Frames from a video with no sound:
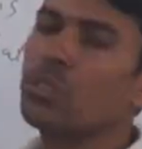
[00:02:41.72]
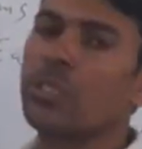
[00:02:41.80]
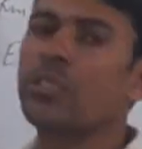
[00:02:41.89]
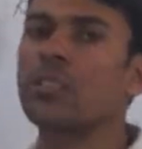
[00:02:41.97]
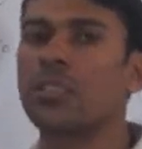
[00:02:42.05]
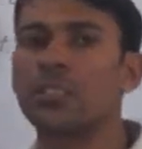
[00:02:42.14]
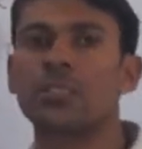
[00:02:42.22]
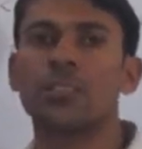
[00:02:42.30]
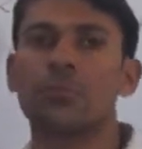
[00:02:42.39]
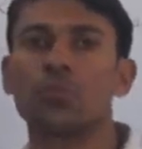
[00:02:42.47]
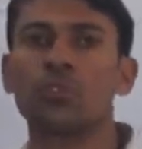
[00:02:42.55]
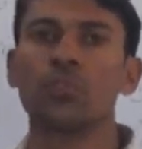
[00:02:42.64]
मुझे ट्रस्ट
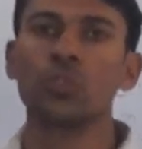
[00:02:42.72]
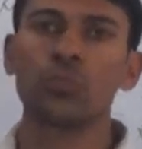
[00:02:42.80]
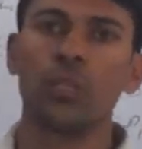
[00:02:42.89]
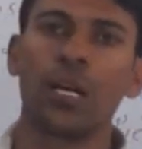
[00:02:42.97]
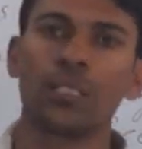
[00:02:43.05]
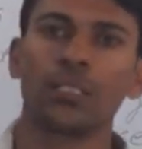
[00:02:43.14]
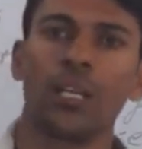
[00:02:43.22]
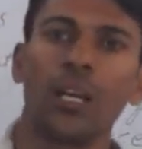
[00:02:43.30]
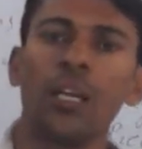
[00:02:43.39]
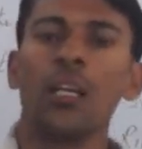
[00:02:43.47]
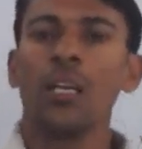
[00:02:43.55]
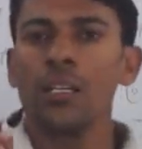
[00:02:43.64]
है मुझे विश्वास
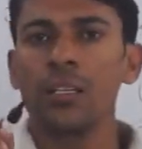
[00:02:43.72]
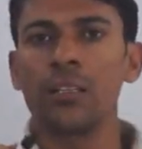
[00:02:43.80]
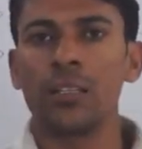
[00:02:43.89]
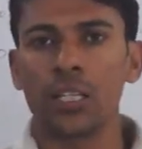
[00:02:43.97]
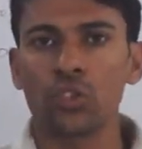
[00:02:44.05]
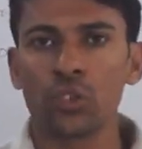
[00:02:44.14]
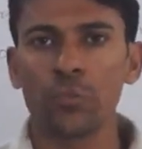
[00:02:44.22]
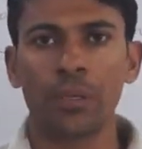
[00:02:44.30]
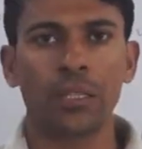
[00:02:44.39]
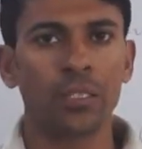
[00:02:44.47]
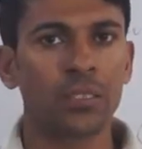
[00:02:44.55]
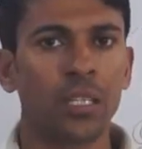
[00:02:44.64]
है कि
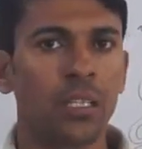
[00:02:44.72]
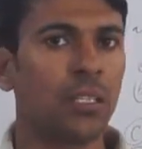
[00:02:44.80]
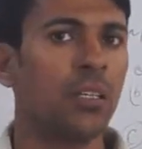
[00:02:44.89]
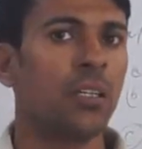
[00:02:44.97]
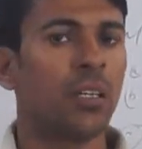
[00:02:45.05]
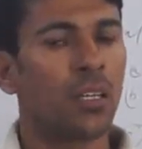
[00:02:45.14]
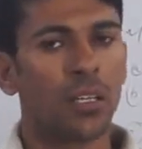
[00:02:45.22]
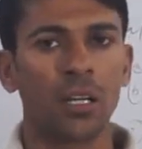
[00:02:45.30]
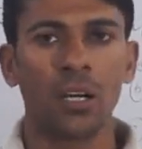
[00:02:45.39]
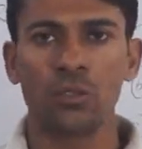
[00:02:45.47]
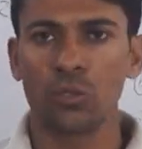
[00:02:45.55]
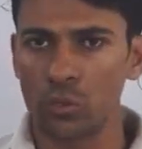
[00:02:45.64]
नेचुरोपैथी से ही
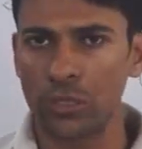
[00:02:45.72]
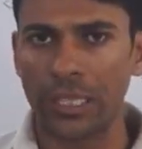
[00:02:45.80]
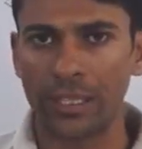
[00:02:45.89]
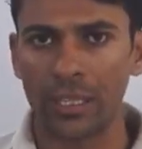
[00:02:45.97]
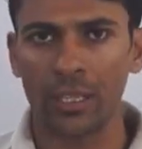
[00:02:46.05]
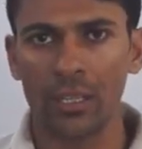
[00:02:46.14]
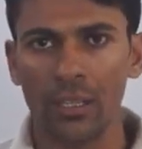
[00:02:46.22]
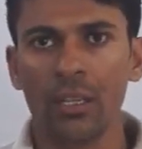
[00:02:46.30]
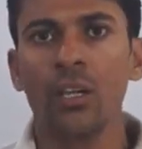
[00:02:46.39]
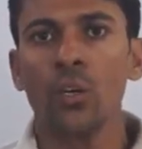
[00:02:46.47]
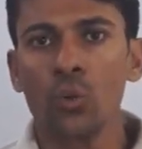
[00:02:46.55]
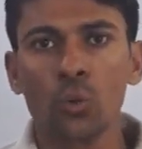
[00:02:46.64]
इलाज हो जाएगा
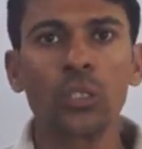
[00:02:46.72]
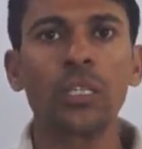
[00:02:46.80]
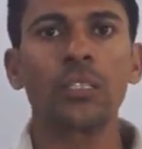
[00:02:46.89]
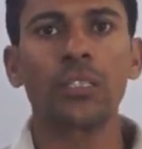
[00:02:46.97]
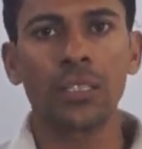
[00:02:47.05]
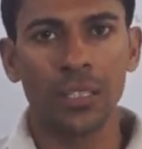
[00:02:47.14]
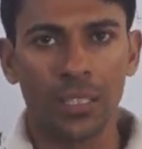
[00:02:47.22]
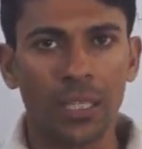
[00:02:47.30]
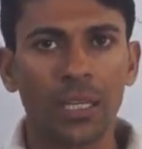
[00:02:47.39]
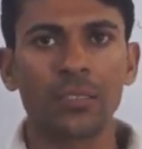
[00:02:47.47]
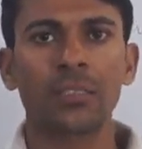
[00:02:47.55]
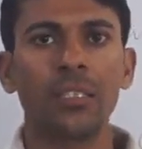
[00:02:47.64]
कुदरती
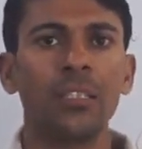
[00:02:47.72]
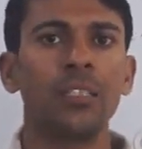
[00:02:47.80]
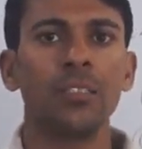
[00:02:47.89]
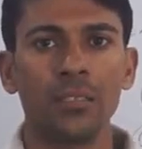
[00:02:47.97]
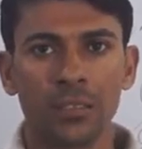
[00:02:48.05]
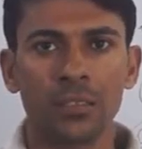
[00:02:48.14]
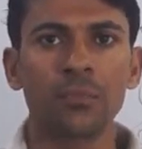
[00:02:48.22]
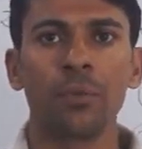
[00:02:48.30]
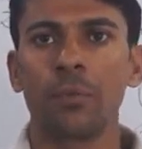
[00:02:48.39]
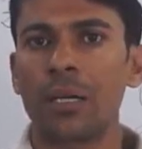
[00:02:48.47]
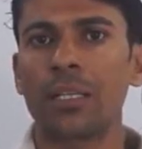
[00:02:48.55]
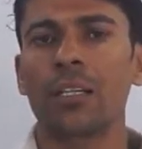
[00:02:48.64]
इलाज से ही इस
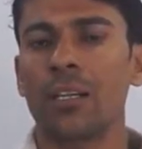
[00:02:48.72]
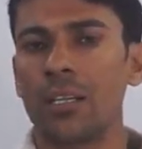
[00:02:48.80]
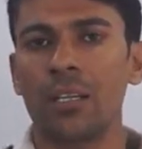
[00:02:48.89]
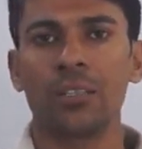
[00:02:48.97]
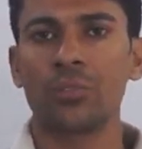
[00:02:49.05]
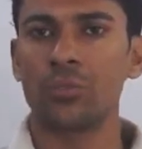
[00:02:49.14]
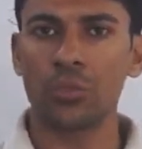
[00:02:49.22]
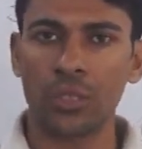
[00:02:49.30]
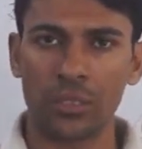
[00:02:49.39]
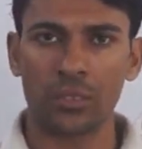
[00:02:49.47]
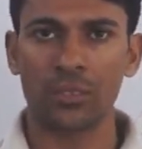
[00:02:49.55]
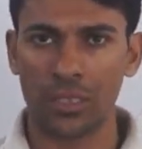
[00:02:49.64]
बीमारी का इलाज हो
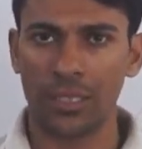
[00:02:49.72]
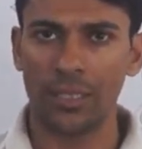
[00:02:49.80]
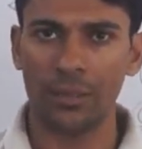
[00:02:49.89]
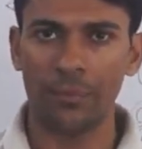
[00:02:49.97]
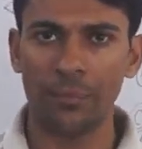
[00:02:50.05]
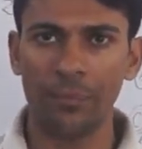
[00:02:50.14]
सकता है